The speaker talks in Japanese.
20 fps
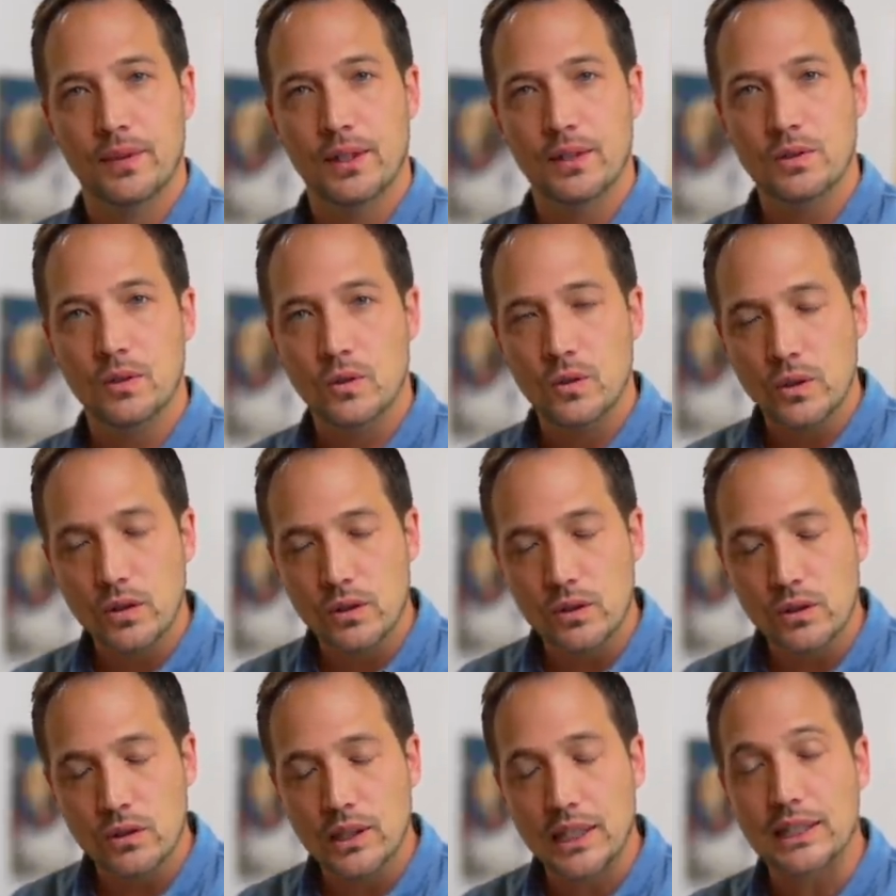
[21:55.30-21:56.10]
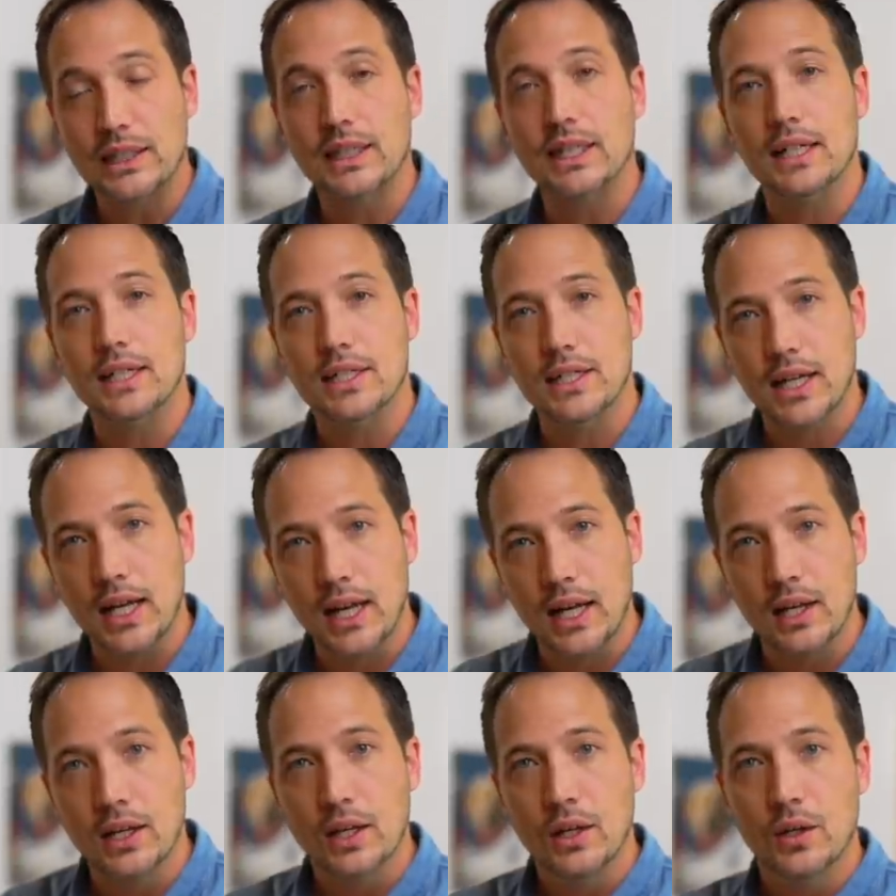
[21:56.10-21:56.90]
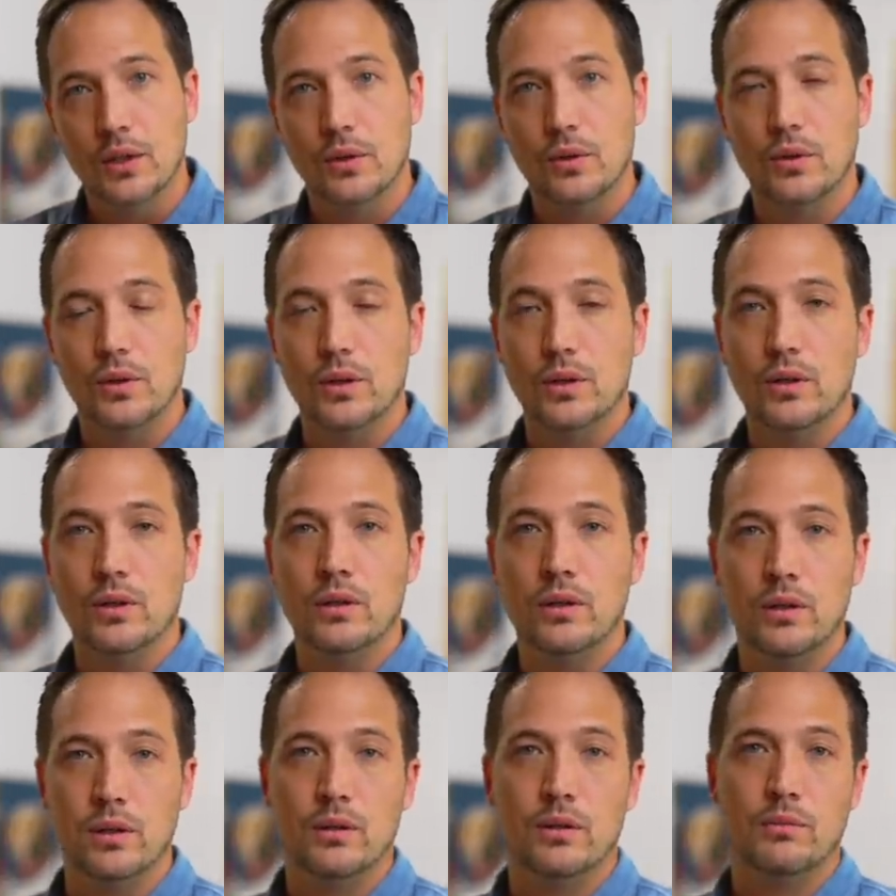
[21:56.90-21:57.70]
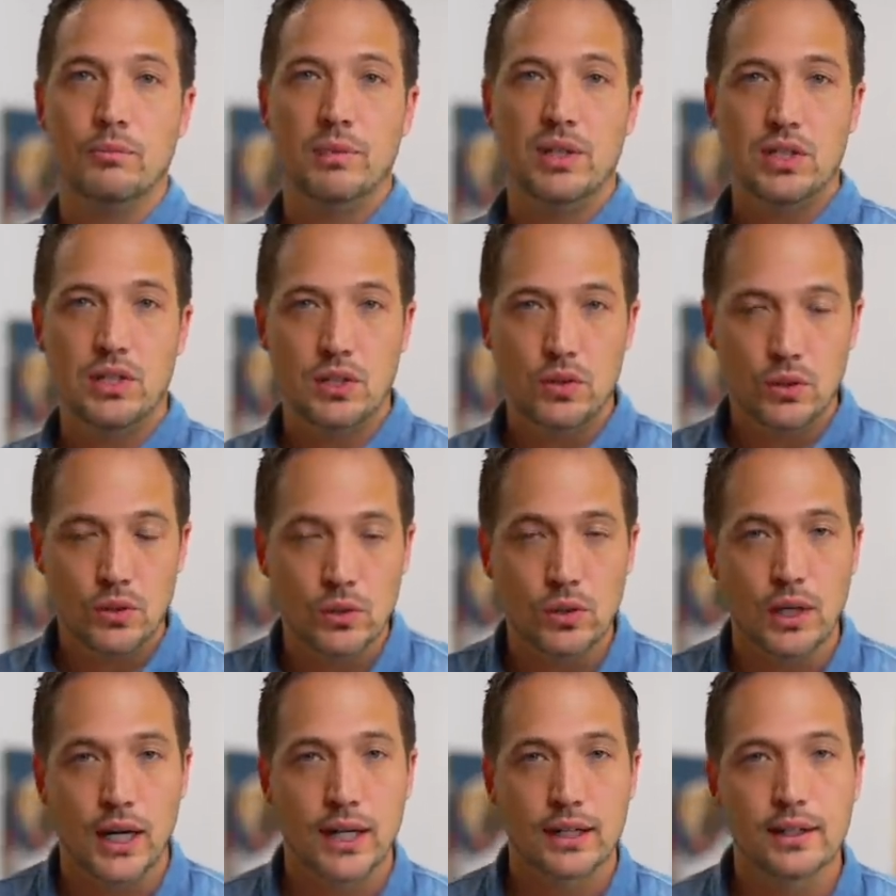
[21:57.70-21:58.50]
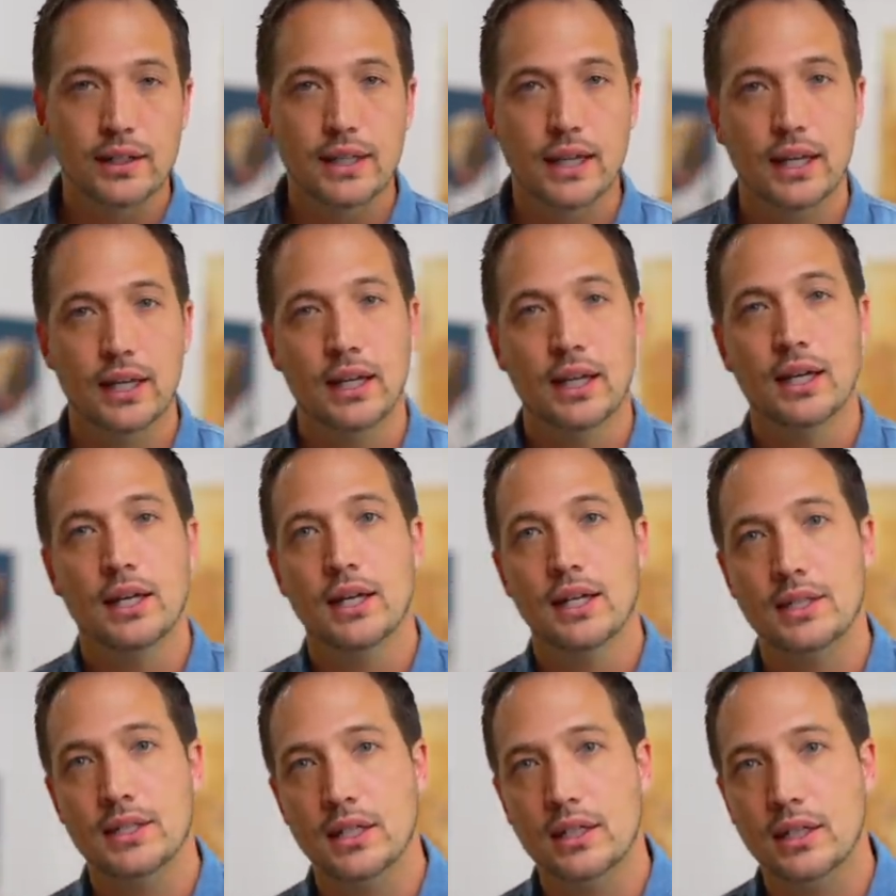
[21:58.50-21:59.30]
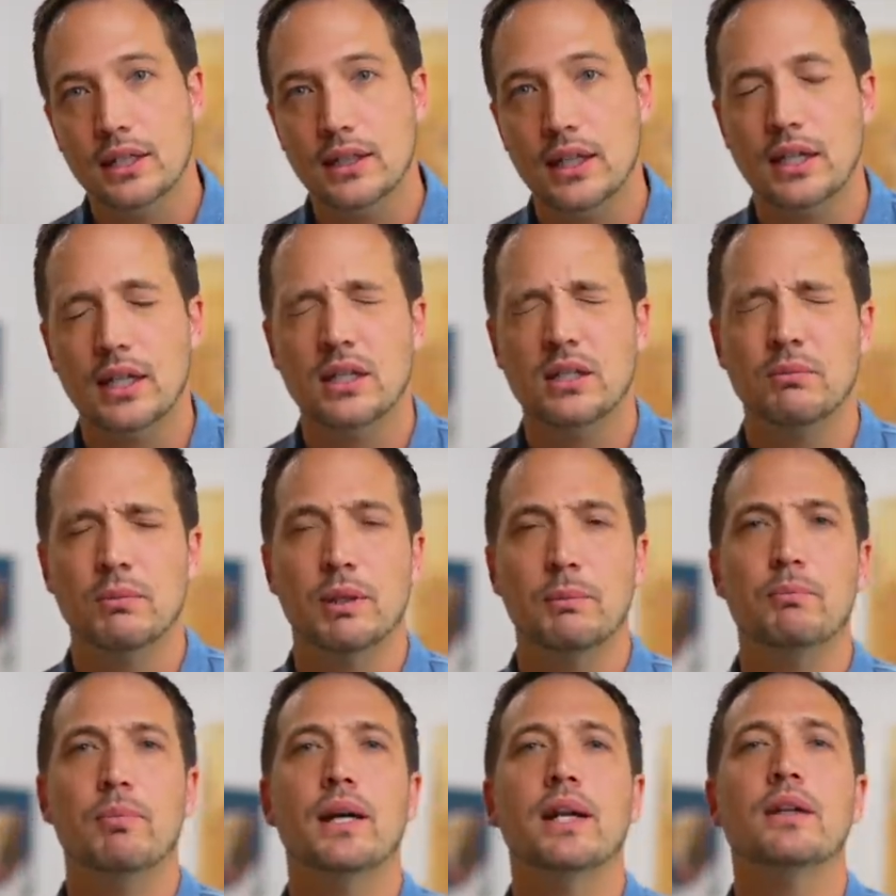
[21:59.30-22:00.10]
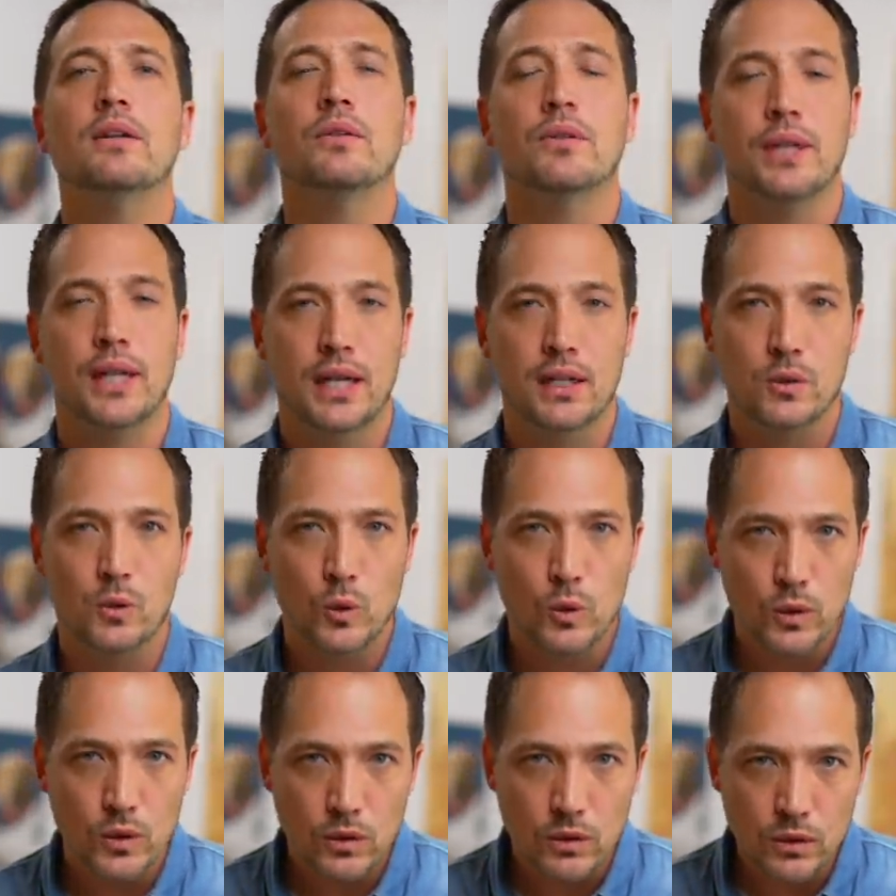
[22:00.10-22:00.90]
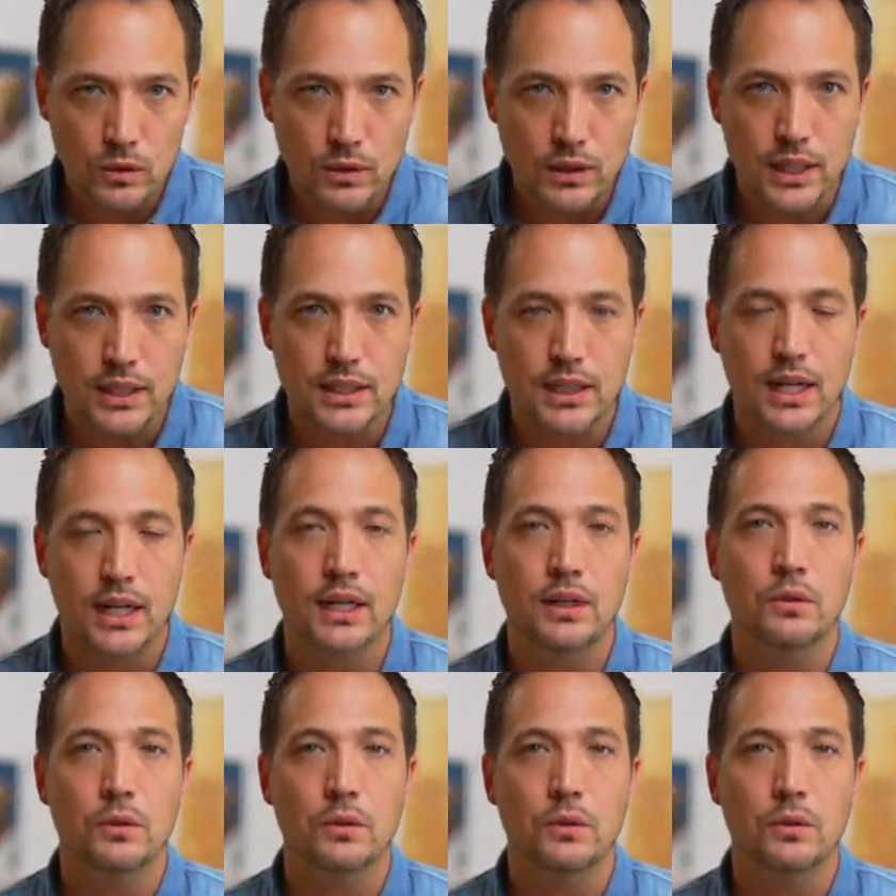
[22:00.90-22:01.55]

そういう方たちが、こういう道を歩いていらっしゃる方たちもいっぱいいるので、そういう人たちから